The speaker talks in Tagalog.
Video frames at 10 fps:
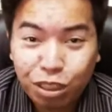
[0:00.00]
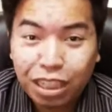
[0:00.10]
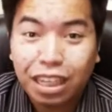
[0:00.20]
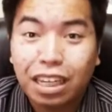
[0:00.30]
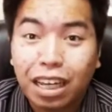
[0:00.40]
tong
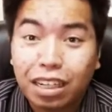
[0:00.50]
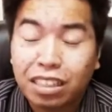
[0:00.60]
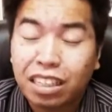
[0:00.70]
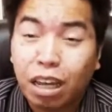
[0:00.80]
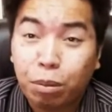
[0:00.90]
nangyayari
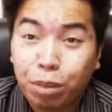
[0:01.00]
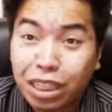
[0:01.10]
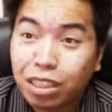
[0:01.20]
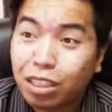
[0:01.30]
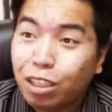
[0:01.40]
sa
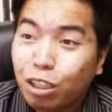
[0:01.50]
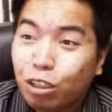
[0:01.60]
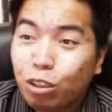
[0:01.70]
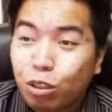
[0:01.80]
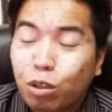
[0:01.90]
amin.
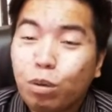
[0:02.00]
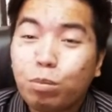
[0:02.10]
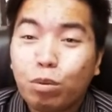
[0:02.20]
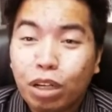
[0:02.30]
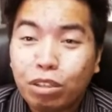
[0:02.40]
Totoong
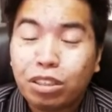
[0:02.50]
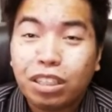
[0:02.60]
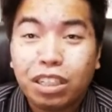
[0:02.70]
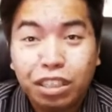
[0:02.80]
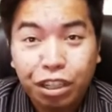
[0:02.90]
buhay yung
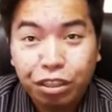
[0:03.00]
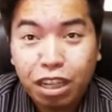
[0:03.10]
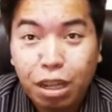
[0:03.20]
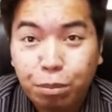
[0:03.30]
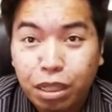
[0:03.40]
sinishare
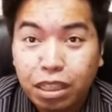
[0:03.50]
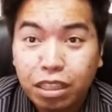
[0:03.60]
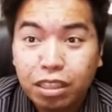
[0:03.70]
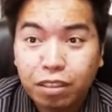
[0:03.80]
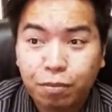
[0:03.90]
namin.
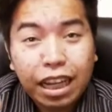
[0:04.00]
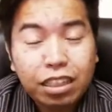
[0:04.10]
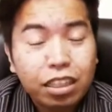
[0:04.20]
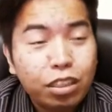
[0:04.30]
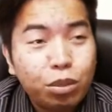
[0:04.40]

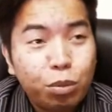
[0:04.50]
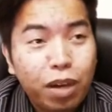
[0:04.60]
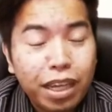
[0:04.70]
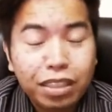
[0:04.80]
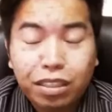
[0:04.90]
That is
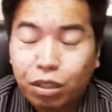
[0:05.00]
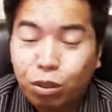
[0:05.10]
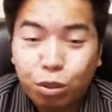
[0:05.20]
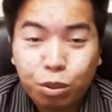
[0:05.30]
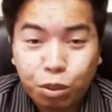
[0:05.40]
why
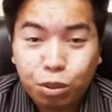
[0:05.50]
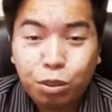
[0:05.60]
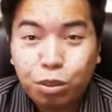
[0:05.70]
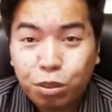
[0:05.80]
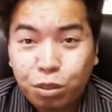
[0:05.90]

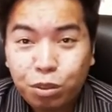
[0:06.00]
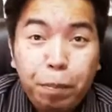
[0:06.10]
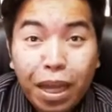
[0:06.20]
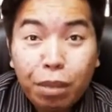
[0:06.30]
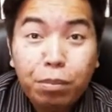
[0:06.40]
siguro
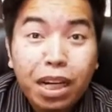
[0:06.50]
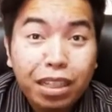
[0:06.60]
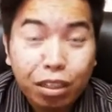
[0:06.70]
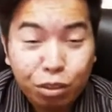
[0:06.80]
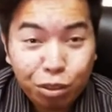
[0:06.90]
may
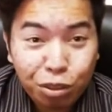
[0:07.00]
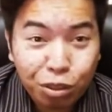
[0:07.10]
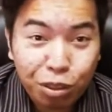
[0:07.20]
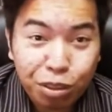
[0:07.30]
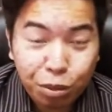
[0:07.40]
mga
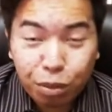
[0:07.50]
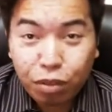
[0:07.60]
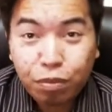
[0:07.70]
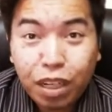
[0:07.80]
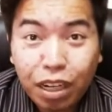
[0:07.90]
nanonood sa
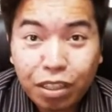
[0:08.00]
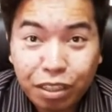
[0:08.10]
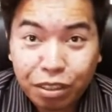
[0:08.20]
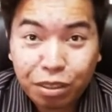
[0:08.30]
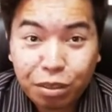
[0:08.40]
mga
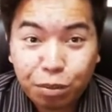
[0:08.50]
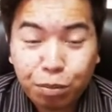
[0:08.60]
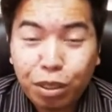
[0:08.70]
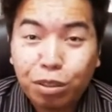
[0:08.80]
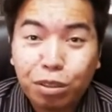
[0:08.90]
vloggers
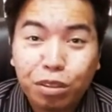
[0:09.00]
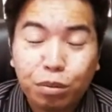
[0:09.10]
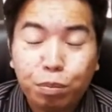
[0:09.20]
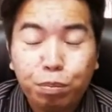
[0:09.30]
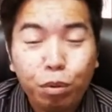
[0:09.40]

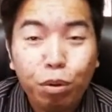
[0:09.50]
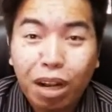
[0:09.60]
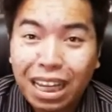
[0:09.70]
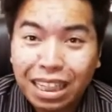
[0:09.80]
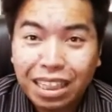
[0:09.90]
because
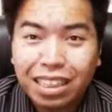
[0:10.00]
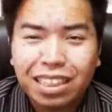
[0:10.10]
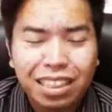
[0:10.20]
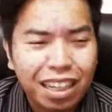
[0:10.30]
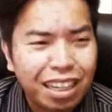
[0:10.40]
buhay
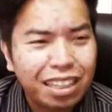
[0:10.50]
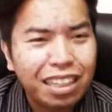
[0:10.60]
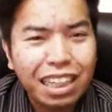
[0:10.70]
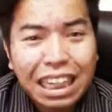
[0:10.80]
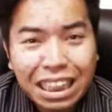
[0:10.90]
is an
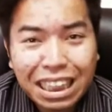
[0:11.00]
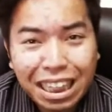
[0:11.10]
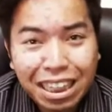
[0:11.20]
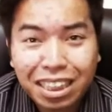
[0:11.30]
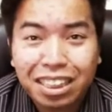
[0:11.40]

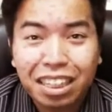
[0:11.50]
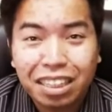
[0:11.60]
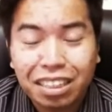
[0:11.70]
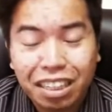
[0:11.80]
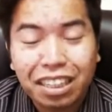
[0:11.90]

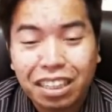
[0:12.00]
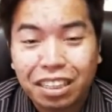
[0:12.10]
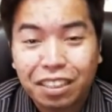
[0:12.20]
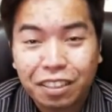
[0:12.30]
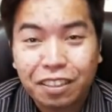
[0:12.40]
interesting thing eh.
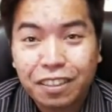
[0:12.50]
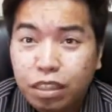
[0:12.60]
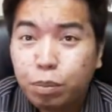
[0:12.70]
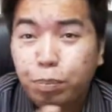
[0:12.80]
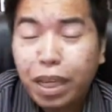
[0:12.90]

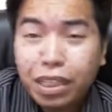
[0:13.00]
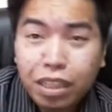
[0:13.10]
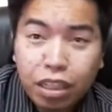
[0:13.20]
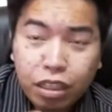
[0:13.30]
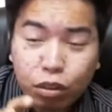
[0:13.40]

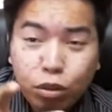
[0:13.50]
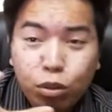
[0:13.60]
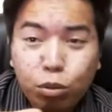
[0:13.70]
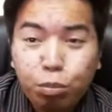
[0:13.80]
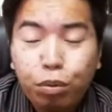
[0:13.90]
Especially kung
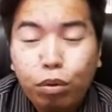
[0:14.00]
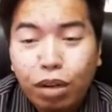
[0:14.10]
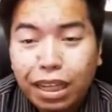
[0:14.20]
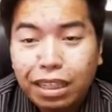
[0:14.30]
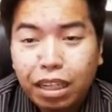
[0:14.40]
yung
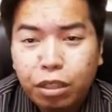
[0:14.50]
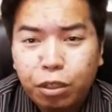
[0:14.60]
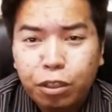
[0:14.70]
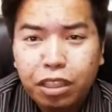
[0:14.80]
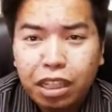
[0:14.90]
buhay na
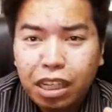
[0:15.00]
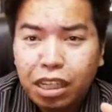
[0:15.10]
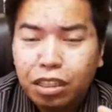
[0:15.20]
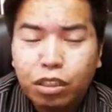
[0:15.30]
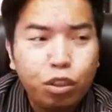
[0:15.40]
yon
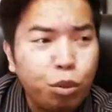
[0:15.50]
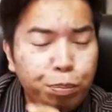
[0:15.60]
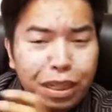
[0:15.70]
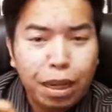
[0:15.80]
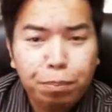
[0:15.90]
is yung
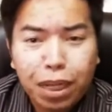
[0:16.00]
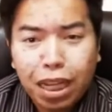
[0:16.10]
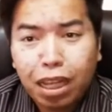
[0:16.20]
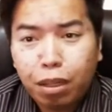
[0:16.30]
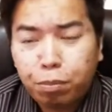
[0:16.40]

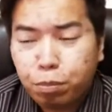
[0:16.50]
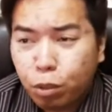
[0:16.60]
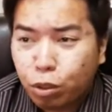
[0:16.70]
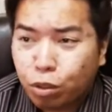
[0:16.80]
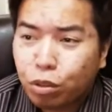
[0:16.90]
pinapangarap
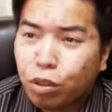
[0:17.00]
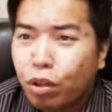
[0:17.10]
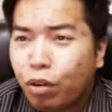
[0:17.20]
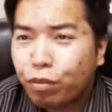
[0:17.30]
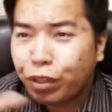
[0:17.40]
mo.
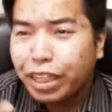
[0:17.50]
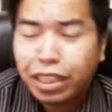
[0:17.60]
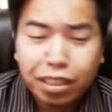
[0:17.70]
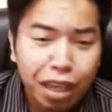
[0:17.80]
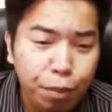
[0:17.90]
For
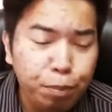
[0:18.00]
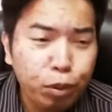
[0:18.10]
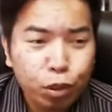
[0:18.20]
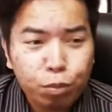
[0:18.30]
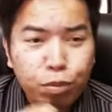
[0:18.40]

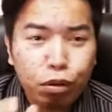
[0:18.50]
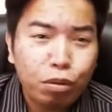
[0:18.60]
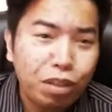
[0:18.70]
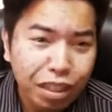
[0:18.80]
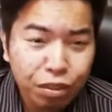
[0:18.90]
example,
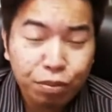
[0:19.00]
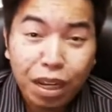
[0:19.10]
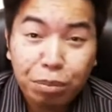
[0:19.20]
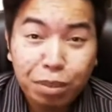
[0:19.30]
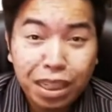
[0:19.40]
broken
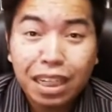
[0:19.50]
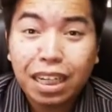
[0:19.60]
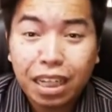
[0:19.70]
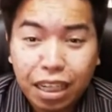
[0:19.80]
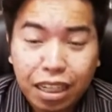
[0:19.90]
family
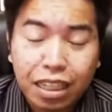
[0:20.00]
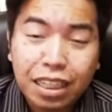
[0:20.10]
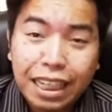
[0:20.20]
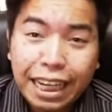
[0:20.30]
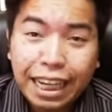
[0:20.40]
ka.
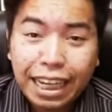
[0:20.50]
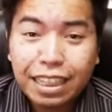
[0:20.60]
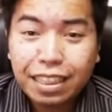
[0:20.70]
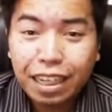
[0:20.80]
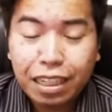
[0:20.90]

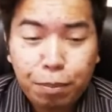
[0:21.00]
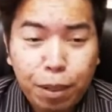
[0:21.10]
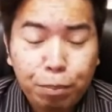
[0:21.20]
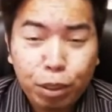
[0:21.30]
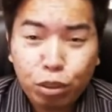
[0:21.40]
And then,
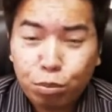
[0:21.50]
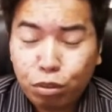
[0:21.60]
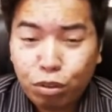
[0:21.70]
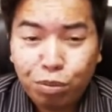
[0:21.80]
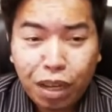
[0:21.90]
napapanood mo
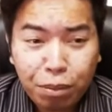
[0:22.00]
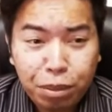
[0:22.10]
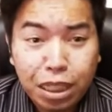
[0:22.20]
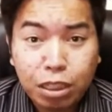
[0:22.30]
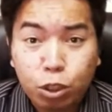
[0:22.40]
yung
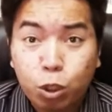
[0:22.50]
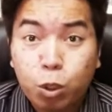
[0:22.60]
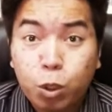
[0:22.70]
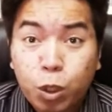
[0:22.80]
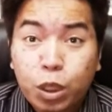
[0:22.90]
family
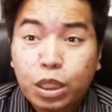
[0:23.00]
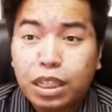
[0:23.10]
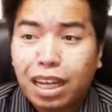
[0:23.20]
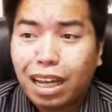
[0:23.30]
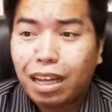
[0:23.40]
ko
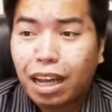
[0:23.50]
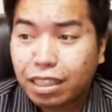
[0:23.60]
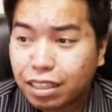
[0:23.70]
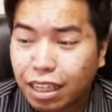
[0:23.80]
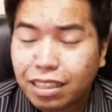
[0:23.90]
na
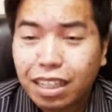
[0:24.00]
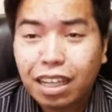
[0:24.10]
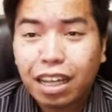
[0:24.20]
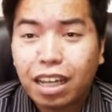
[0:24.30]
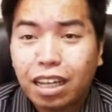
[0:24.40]
ang
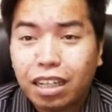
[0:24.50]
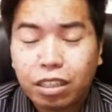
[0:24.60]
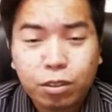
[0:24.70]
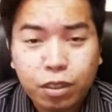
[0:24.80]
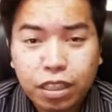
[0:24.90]
saya-saya,
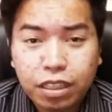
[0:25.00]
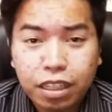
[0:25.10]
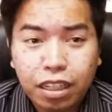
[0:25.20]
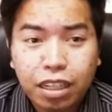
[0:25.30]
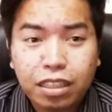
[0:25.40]
ganto
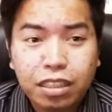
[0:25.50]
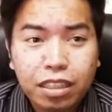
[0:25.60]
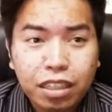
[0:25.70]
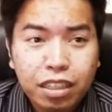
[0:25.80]
ganyan.